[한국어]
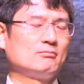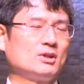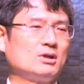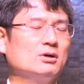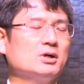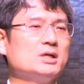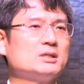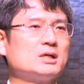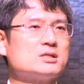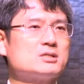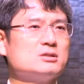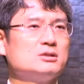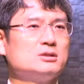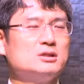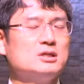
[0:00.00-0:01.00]
거기에
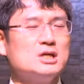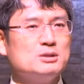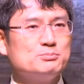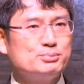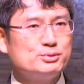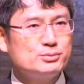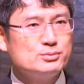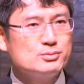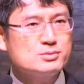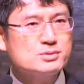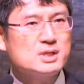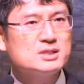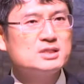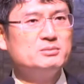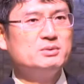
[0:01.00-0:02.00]
따라서
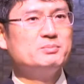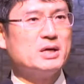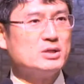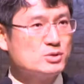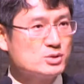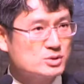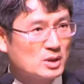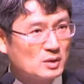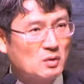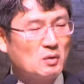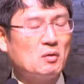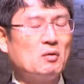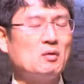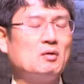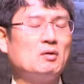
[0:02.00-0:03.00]
풍성한 열매 맺을 수도
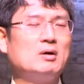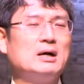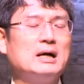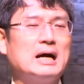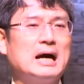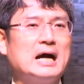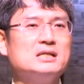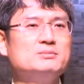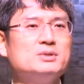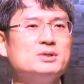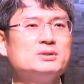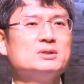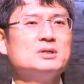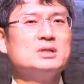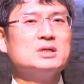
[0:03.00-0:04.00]
있고
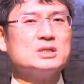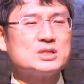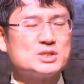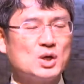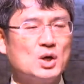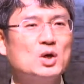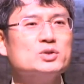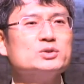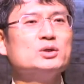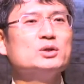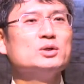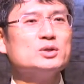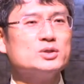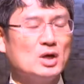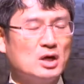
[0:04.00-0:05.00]
아니면
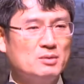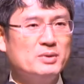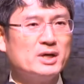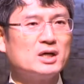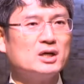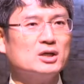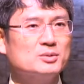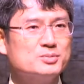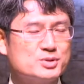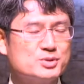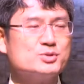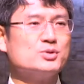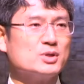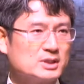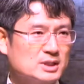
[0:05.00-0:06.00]
전혀 열매가 없을
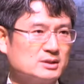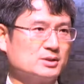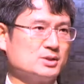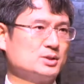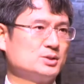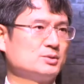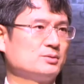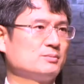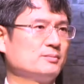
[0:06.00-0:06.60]
수도 있다는 것이죠.